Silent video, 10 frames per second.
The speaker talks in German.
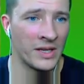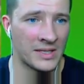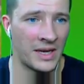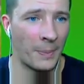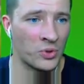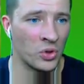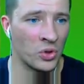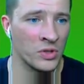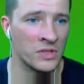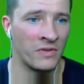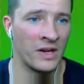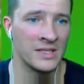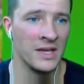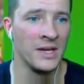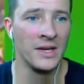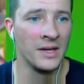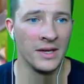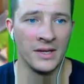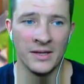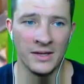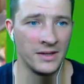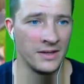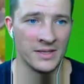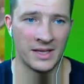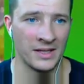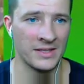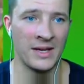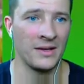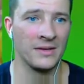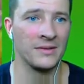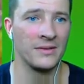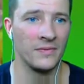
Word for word: das klappt schon und sowas, äh, ist ganz klar.